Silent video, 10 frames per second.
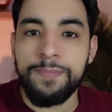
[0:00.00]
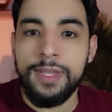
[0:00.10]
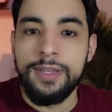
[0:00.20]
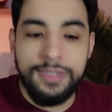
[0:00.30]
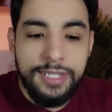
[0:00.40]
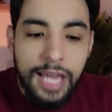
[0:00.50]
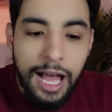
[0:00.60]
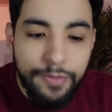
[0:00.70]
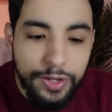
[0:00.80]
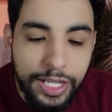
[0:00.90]
si
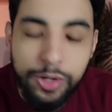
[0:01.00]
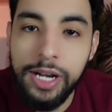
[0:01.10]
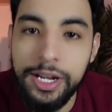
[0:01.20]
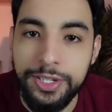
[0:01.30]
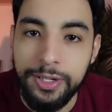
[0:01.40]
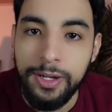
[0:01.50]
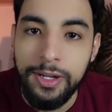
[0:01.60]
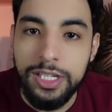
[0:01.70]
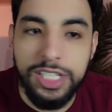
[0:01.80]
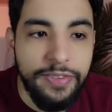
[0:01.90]
avant le décollage,
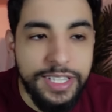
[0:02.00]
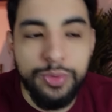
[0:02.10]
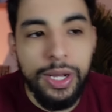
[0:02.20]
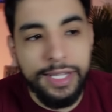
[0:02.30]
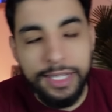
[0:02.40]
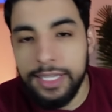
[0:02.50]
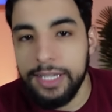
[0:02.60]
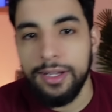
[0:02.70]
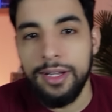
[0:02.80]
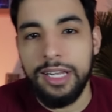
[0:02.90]
j'avais dit ouais
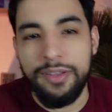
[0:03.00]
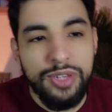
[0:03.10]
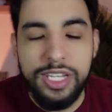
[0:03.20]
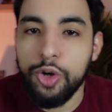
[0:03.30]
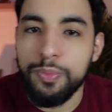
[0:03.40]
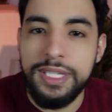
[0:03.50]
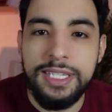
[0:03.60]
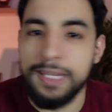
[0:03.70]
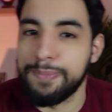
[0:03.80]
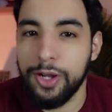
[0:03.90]
regardez l'avion est trop
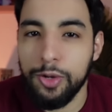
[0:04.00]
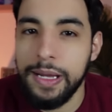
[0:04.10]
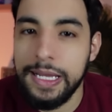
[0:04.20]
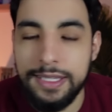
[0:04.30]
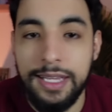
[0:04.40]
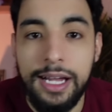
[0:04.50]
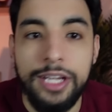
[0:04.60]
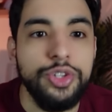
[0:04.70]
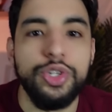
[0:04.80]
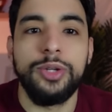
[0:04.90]
petit c'est pas normal etc et
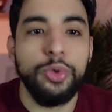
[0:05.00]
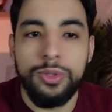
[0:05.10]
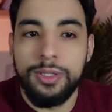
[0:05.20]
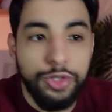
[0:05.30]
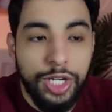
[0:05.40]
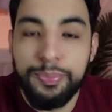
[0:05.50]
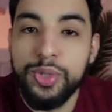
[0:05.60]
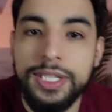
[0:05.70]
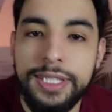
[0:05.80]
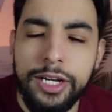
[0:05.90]
que j'aurais pu
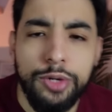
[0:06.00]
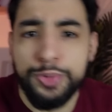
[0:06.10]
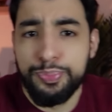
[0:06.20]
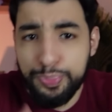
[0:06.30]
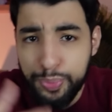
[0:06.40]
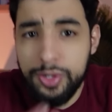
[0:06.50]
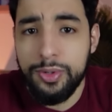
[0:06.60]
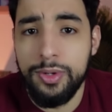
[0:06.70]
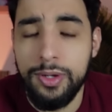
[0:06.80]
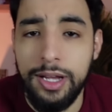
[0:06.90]
critiquer comme je
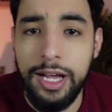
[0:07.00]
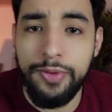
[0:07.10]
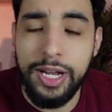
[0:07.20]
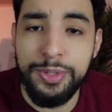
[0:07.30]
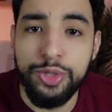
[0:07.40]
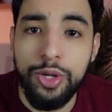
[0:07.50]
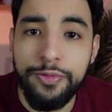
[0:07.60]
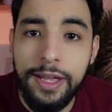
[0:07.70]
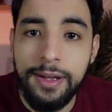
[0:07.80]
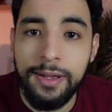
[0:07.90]
peux avoir l'habitude de le
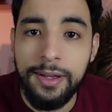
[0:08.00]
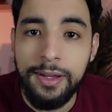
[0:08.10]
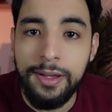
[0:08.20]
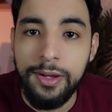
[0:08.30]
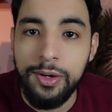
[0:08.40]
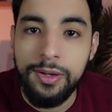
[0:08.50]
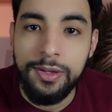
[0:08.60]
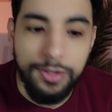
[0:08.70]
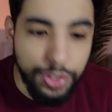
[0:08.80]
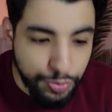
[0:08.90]
faire
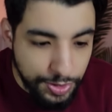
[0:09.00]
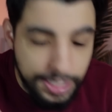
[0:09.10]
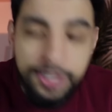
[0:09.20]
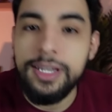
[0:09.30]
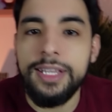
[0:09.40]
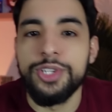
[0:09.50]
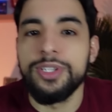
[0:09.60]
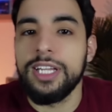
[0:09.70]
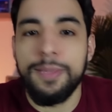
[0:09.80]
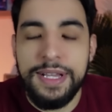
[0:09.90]
je vous dis il
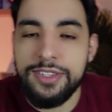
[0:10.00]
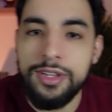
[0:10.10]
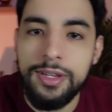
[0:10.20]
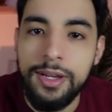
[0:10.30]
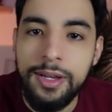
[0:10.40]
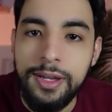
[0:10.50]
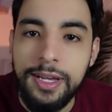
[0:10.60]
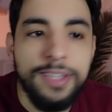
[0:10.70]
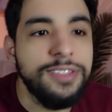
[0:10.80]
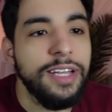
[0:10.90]
y, a des personnes
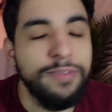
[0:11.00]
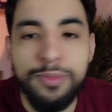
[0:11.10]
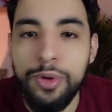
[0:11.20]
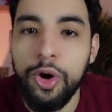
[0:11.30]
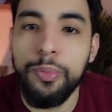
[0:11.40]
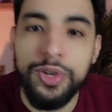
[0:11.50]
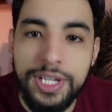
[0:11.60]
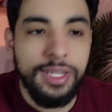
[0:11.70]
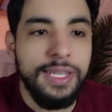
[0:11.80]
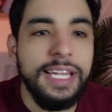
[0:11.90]
ils seraient venus me
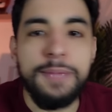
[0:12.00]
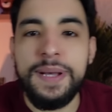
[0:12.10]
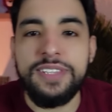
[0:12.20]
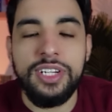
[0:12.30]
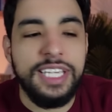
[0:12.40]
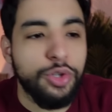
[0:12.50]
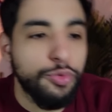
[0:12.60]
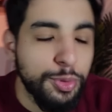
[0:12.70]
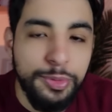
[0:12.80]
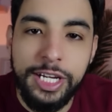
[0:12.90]
reprocher ça. Il y a des personnes qui sont
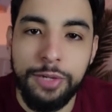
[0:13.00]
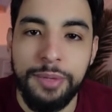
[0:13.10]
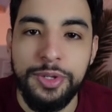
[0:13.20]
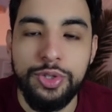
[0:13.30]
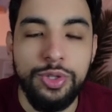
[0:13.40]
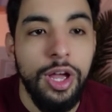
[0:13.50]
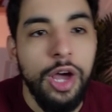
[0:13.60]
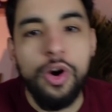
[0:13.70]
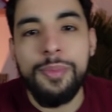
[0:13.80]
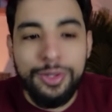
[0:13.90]
venues me dire comme d'habitude
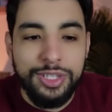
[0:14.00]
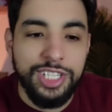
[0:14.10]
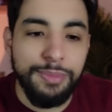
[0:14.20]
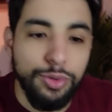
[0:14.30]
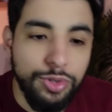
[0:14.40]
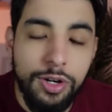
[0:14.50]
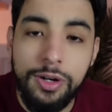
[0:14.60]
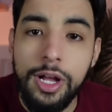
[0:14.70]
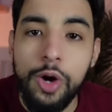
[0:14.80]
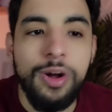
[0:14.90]
Ouais, mais toi t'es jamais
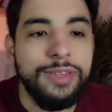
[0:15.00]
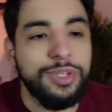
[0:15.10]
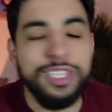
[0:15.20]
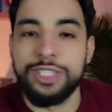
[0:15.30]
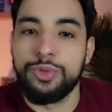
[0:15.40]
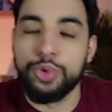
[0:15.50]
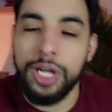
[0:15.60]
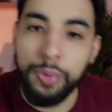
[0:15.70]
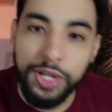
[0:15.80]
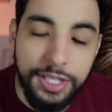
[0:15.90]
content. Ouais, toi t'es toujours
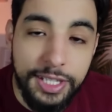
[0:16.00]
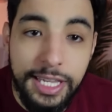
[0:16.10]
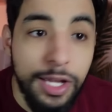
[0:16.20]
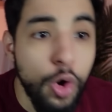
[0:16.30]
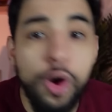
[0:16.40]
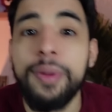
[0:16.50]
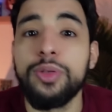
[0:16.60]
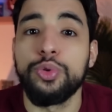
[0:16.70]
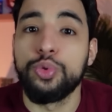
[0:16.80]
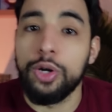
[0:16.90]
là pour critiquer. Ouais, mais
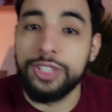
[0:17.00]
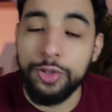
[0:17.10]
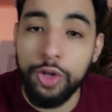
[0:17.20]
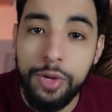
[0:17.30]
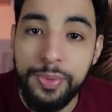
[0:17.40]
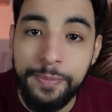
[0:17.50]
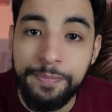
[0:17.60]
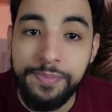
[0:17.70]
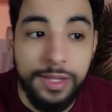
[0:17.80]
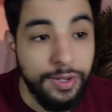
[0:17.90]
toi tu te crois t'es en Europe.
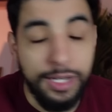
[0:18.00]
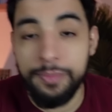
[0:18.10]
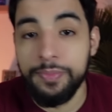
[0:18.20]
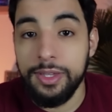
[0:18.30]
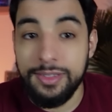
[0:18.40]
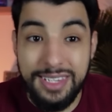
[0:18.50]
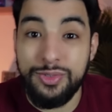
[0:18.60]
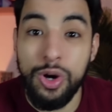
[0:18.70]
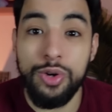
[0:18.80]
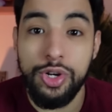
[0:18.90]
Voilà. C'est se
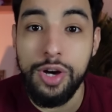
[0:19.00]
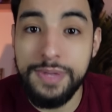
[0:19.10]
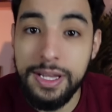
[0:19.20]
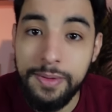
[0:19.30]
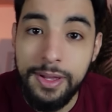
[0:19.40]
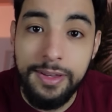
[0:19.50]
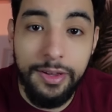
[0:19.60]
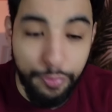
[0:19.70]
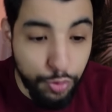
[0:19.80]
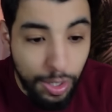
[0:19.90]
croire en Europe, ça.
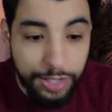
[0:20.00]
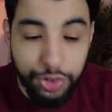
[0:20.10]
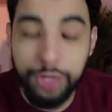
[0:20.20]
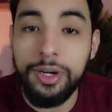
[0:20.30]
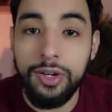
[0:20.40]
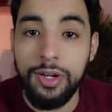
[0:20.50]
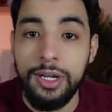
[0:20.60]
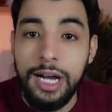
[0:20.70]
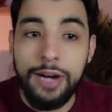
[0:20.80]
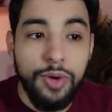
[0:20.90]
Vouloir justement
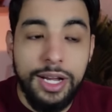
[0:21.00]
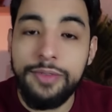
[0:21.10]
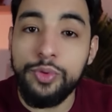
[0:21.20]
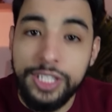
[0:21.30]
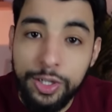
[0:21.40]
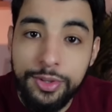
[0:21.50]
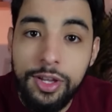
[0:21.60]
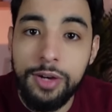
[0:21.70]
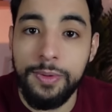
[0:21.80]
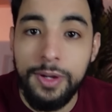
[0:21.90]
avoir un avion qui est aux
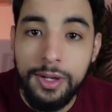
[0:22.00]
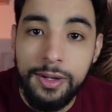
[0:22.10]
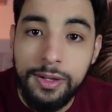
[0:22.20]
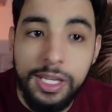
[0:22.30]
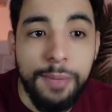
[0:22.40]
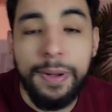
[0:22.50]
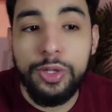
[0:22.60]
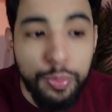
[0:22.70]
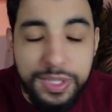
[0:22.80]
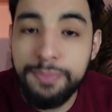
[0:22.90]
normes, qui est pas
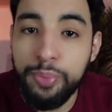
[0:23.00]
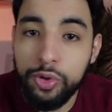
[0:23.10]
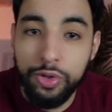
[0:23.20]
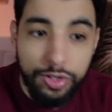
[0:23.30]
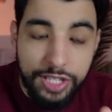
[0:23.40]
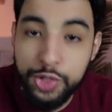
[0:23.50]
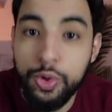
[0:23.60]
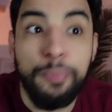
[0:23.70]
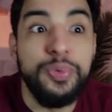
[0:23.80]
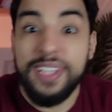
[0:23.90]
trop petit pour que des
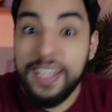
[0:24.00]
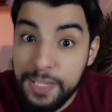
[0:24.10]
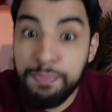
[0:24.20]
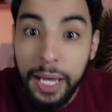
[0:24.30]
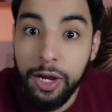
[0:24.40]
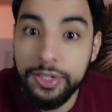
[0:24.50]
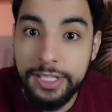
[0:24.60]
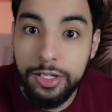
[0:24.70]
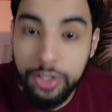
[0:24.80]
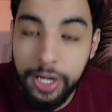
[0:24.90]
joueurs puissent respirer
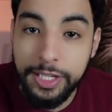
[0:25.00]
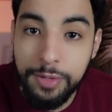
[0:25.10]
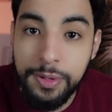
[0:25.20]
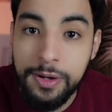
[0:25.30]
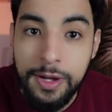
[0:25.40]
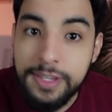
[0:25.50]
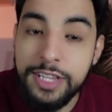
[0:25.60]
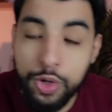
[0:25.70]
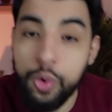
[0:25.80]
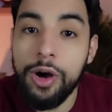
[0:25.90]
correctement, c'est
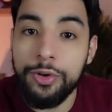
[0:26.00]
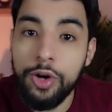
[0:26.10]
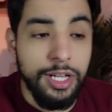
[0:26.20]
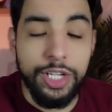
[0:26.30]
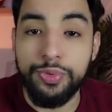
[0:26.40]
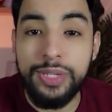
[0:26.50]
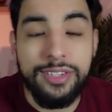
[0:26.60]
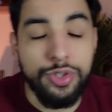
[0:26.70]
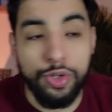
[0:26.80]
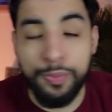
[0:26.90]
se croire en Europe. Je vous dis,
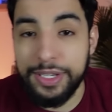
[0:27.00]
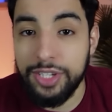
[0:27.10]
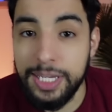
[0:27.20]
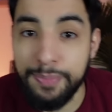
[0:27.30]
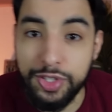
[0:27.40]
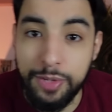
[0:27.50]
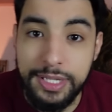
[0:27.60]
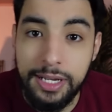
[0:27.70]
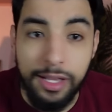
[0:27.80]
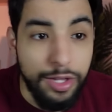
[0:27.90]
ce genre de personnes qui pensent comme
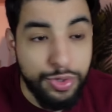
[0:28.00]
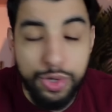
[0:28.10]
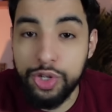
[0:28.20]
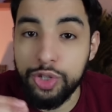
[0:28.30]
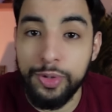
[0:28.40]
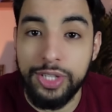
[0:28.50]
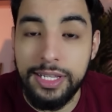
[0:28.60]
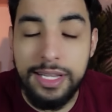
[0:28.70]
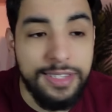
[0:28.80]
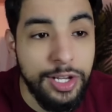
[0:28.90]
ça, ce genre de
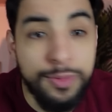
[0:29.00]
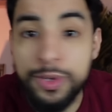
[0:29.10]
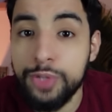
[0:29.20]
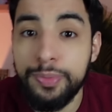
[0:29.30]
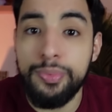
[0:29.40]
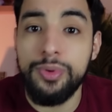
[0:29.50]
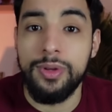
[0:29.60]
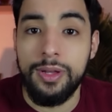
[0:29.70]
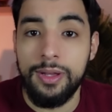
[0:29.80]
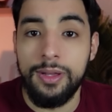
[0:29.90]
mentalité, sérieusement, j'en peux plus.